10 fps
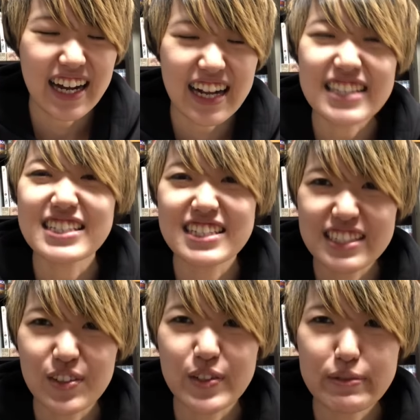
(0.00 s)
感じです
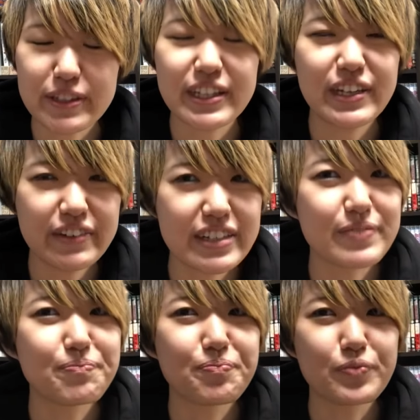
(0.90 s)
ね小島的には
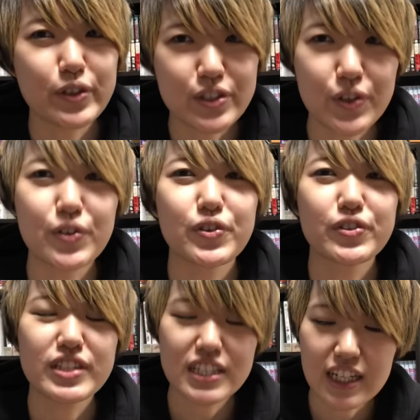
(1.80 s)
本当にその
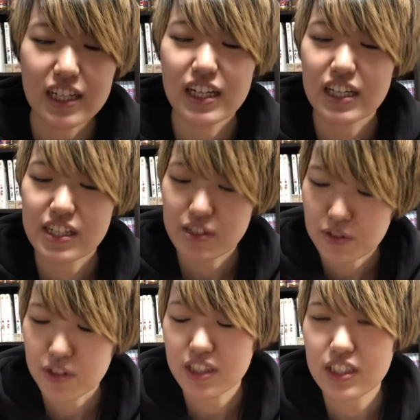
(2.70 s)
時間がす
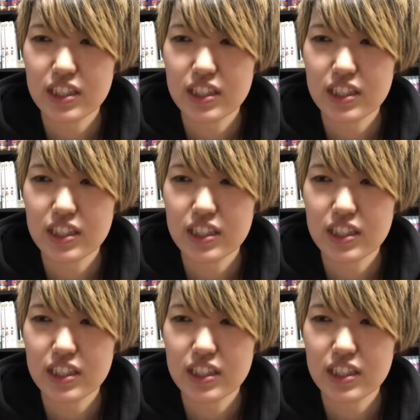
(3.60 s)
ごい